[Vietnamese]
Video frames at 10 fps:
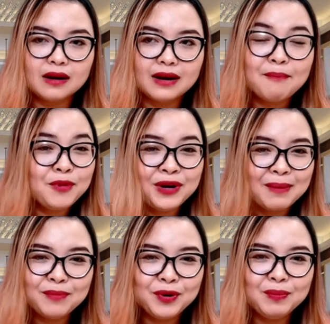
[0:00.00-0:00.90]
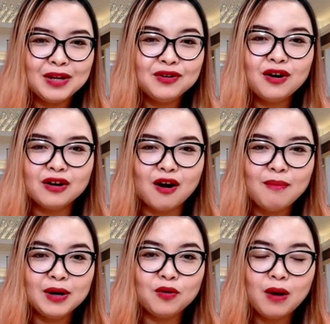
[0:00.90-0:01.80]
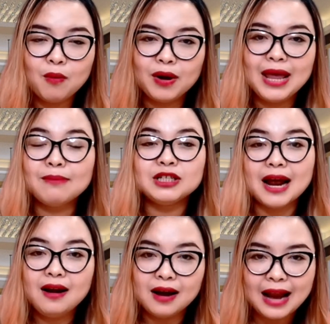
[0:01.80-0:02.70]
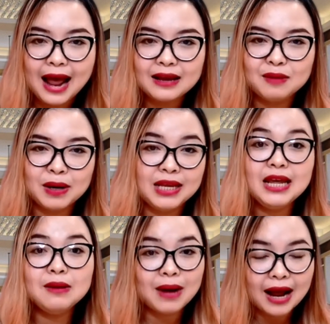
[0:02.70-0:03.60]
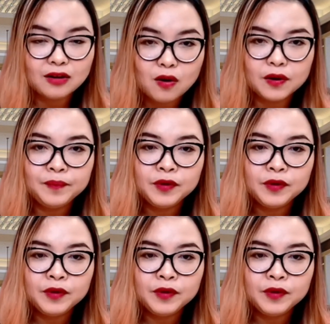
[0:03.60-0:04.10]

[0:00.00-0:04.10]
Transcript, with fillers: 50 50 mình chưa có rõ mình cũng không có dám trả lời lại thì mình chỉ im lặng thôi